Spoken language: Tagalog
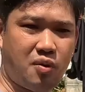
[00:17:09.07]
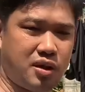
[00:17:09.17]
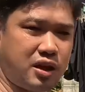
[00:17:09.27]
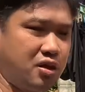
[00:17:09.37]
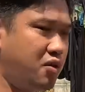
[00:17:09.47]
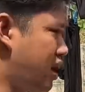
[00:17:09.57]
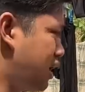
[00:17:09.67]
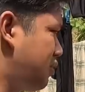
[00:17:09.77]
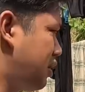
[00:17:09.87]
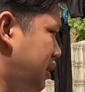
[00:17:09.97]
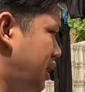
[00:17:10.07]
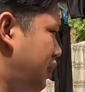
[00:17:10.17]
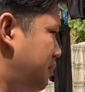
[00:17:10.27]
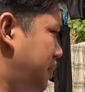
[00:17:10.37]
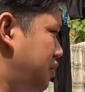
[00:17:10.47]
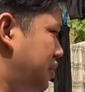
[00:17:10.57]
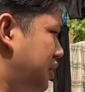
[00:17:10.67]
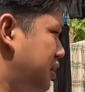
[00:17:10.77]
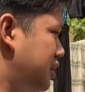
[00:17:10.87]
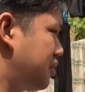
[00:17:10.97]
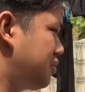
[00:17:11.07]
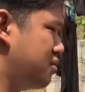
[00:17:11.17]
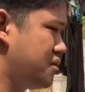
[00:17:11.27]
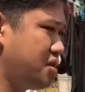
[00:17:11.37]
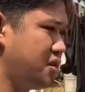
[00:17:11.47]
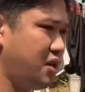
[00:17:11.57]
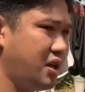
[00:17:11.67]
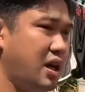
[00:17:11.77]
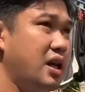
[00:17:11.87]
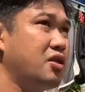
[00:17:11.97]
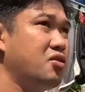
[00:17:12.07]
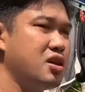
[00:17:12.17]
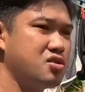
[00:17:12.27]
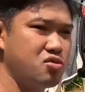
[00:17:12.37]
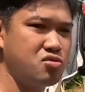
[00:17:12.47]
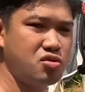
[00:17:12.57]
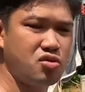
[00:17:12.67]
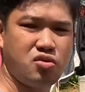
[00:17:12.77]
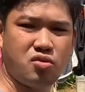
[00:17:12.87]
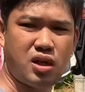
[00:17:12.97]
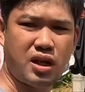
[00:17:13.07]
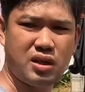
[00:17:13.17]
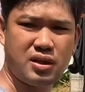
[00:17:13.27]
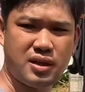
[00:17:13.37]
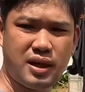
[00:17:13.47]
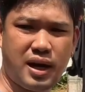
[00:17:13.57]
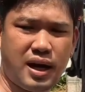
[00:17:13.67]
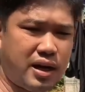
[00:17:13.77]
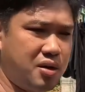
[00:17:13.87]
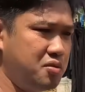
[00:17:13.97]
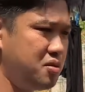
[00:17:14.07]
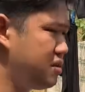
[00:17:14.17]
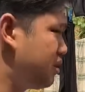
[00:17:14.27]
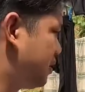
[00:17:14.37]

dalo, tatlong araw lang talaga yung palugit niya dito. Eh, kaya lang yun nga, sunod-sunod yung ulan, ilang araw,